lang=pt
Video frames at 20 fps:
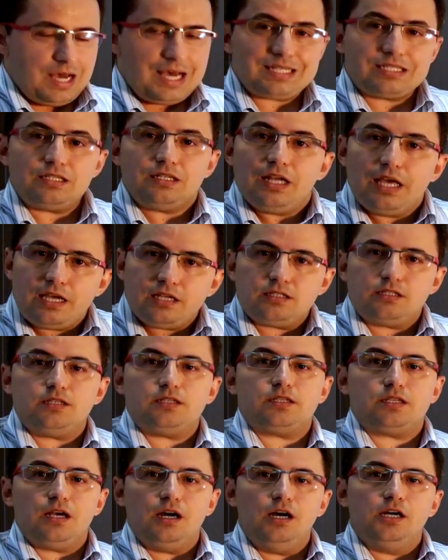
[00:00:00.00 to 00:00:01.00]
As
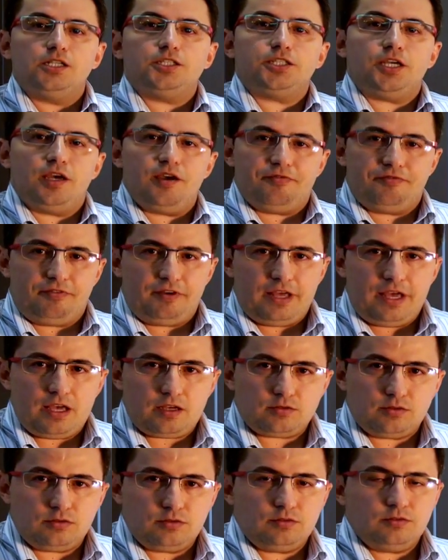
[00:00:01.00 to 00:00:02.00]
lentes
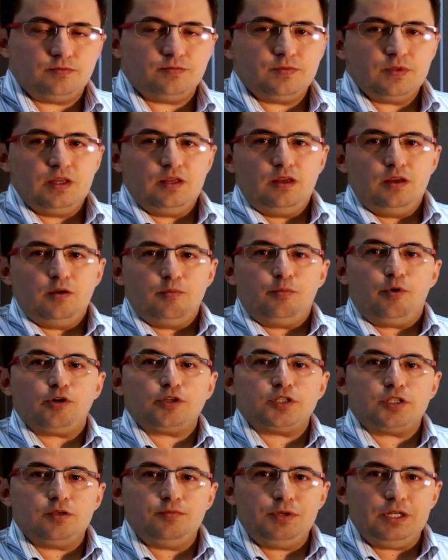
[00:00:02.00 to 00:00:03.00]
antirreflexos
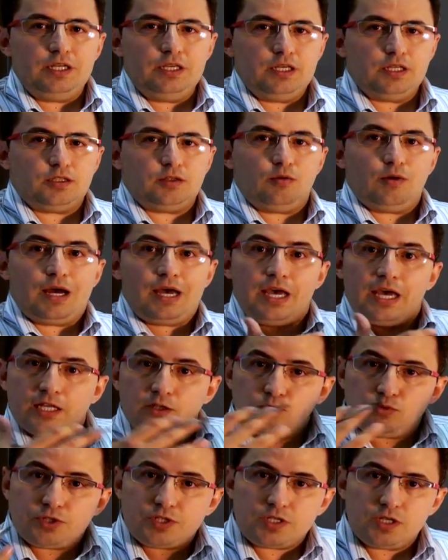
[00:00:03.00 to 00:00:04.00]
possibilitam a
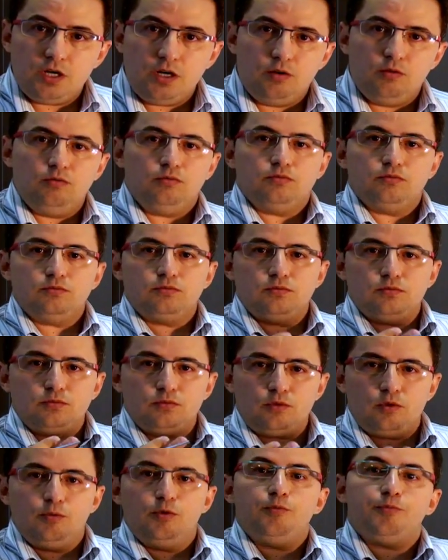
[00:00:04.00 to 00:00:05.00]
redução,
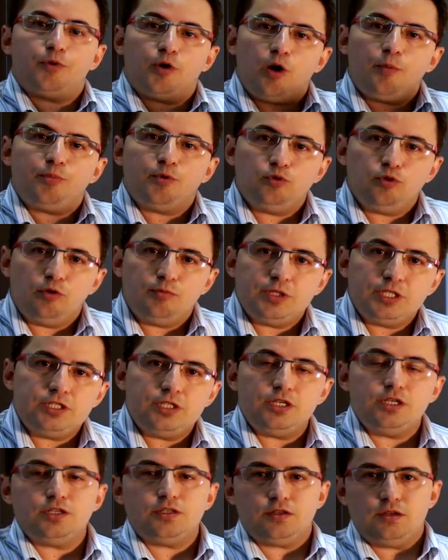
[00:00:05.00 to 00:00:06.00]
como o próprio nome
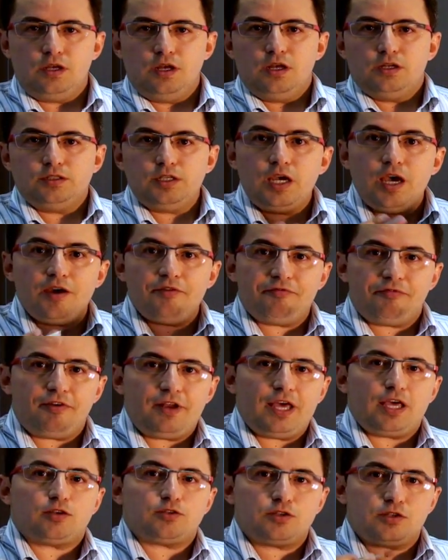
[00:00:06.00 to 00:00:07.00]
diz, de
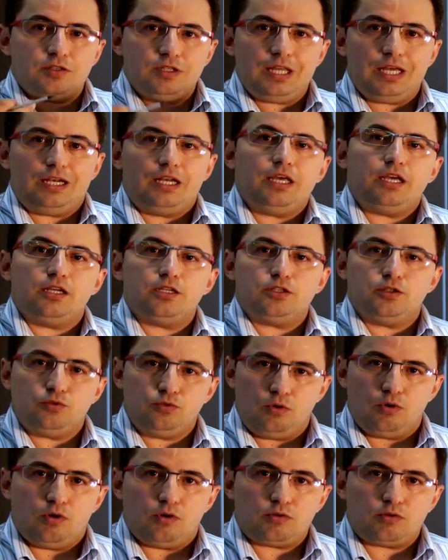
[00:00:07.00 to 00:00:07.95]
reflexo na lente do